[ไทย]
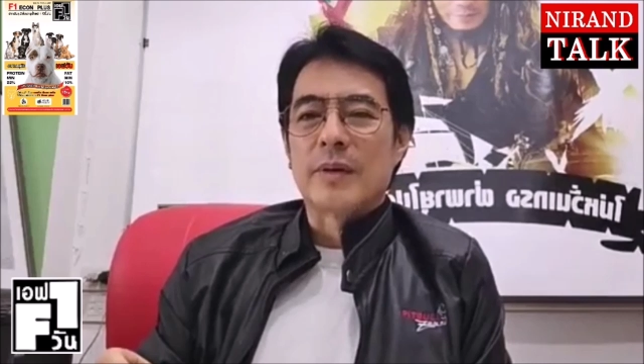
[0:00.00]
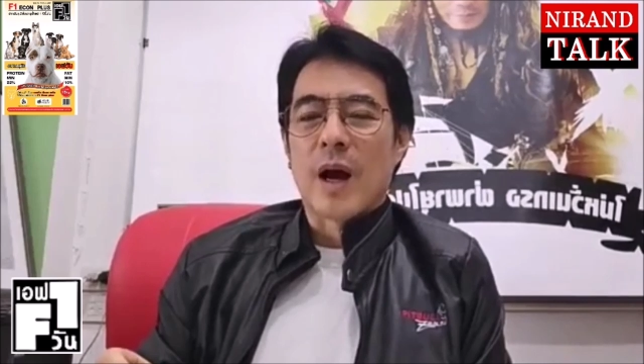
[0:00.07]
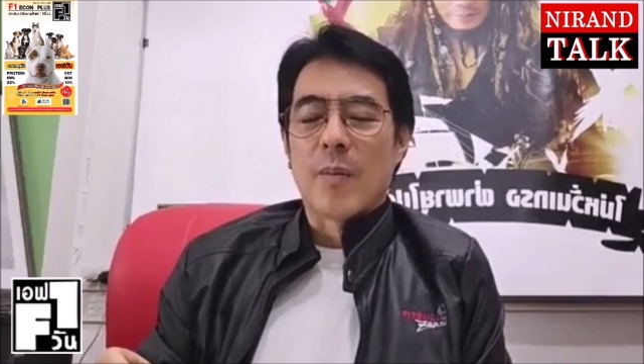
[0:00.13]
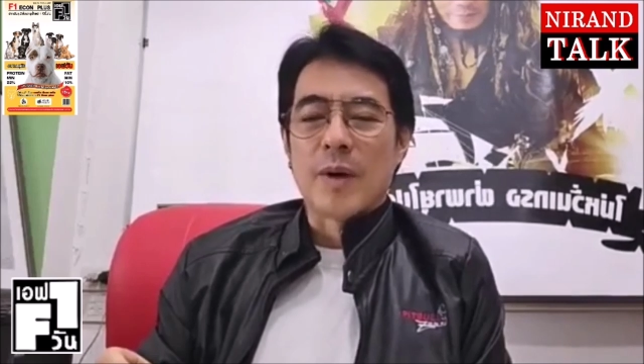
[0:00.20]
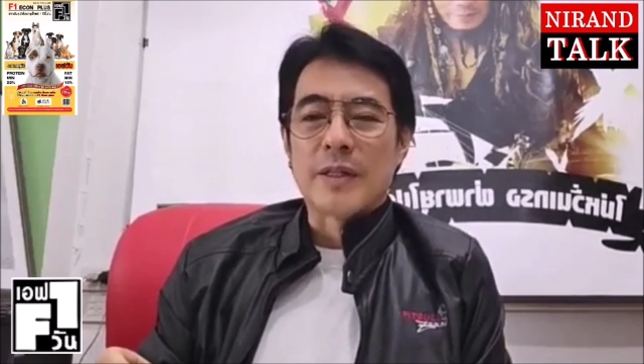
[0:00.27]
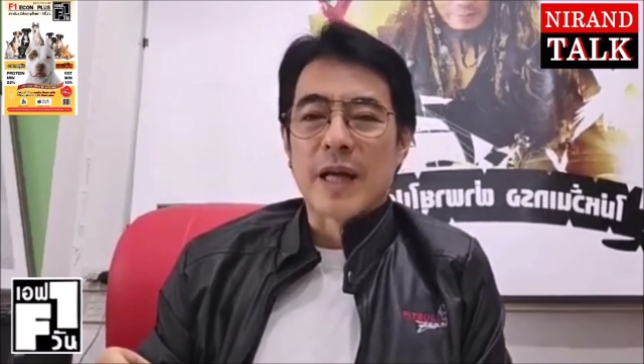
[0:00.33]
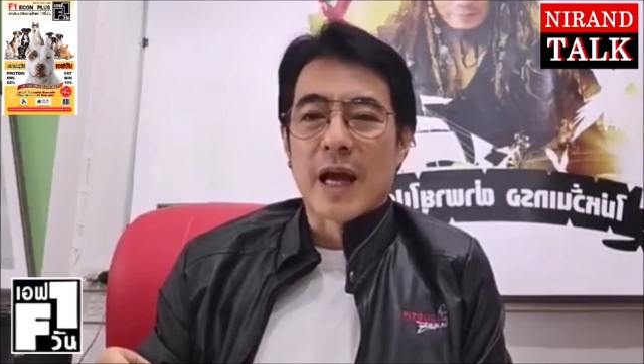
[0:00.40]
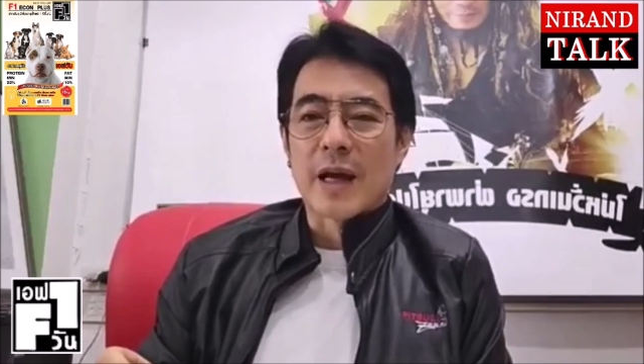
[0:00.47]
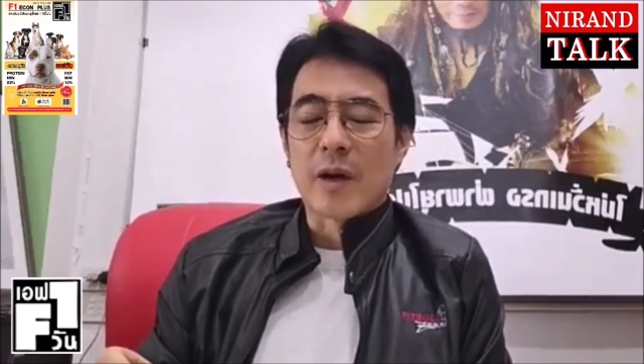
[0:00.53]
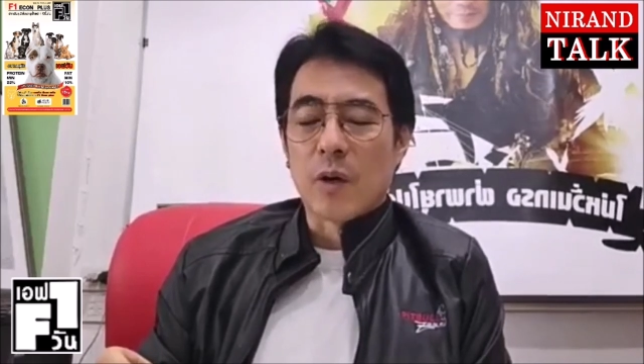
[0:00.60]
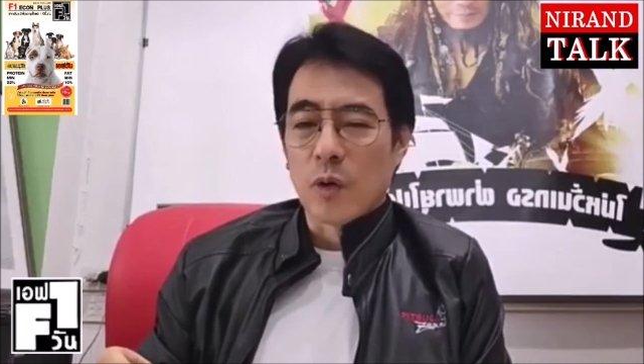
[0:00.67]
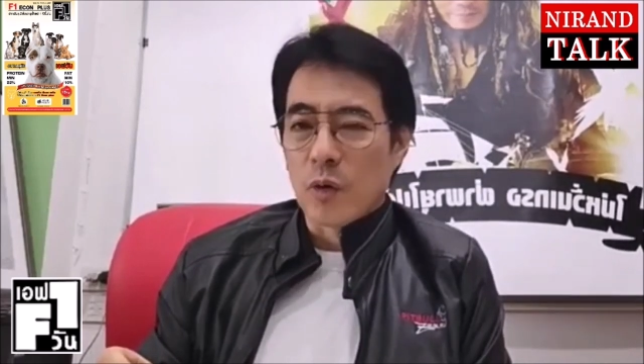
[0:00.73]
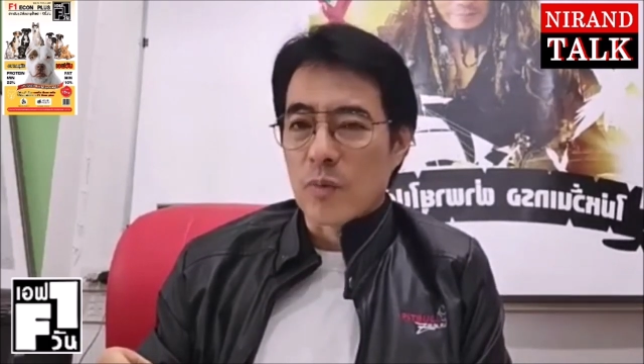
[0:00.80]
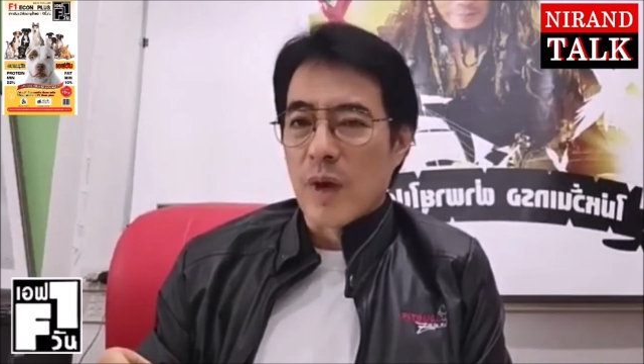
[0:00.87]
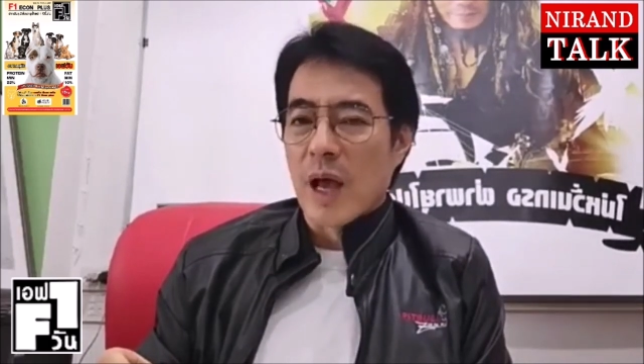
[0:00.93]
เอามาใช้กับค
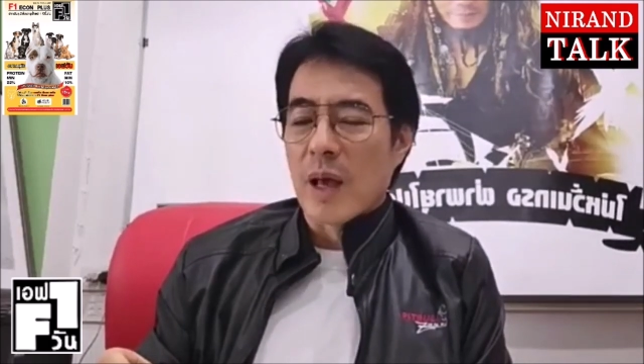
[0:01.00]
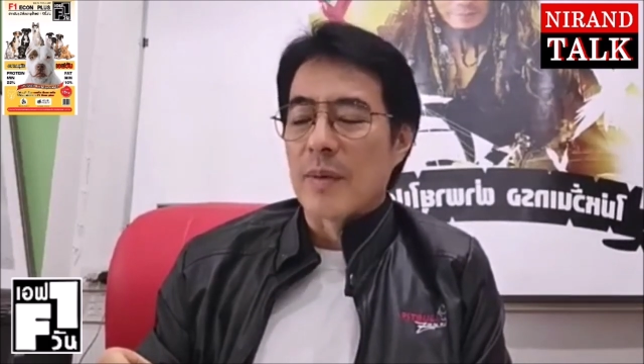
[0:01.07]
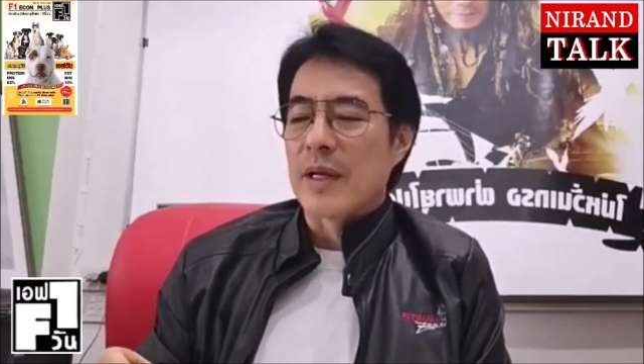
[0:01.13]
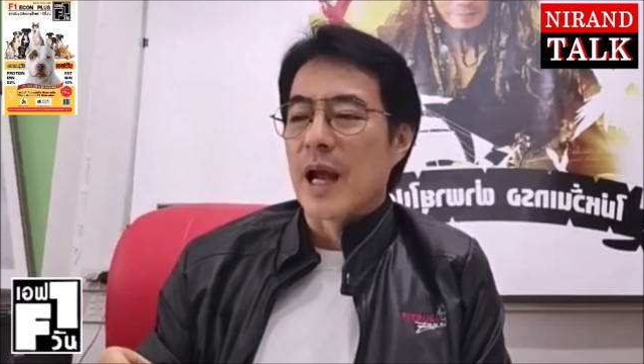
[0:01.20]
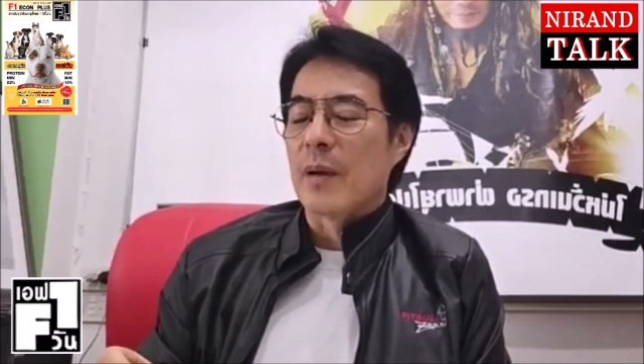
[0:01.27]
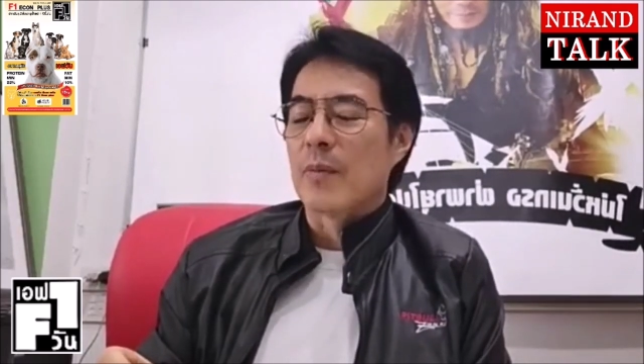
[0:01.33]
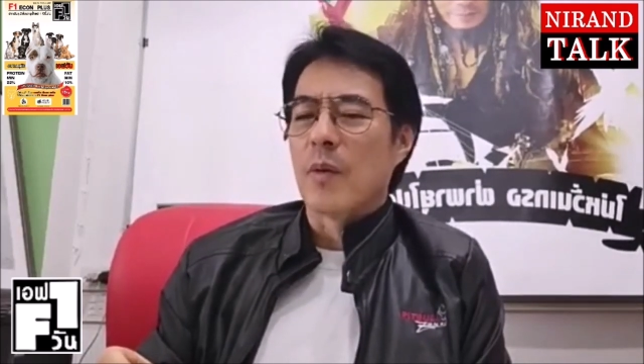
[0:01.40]
นรุ่นใหม่ไม่ได้